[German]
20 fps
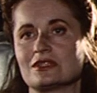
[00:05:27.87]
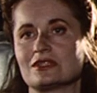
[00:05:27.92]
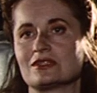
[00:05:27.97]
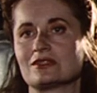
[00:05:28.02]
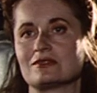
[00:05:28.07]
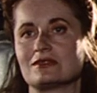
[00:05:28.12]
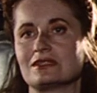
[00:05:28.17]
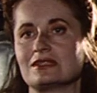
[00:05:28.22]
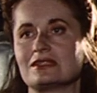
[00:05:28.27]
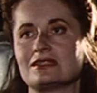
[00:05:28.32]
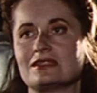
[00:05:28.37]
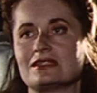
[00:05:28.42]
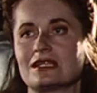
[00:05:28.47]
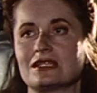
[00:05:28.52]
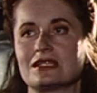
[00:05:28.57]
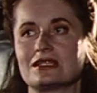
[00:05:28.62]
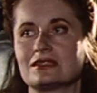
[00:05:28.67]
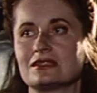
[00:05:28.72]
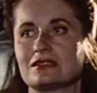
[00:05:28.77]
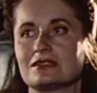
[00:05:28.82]
Also wenn sie
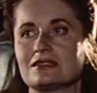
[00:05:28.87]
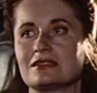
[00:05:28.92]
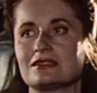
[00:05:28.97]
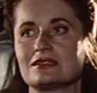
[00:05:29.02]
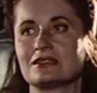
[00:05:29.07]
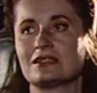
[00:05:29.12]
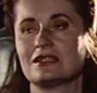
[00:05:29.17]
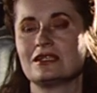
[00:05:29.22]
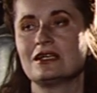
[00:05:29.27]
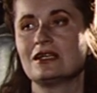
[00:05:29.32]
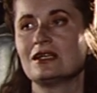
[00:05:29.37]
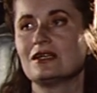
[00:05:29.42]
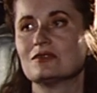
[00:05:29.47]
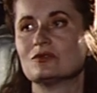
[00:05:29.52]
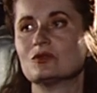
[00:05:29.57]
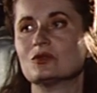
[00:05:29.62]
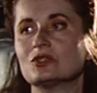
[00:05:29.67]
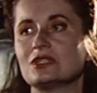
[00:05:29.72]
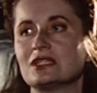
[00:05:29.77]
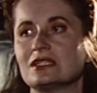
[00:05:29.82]
sagt, dass
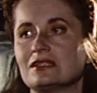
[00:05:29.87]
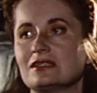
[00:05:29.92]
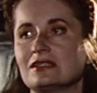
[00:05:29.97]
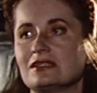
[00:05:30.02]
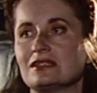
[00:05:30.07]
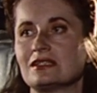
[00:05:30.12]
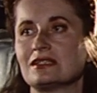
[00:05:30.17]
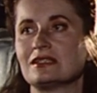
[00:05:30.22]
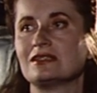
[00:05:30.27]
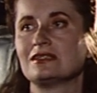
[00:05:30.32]
wo denn diese,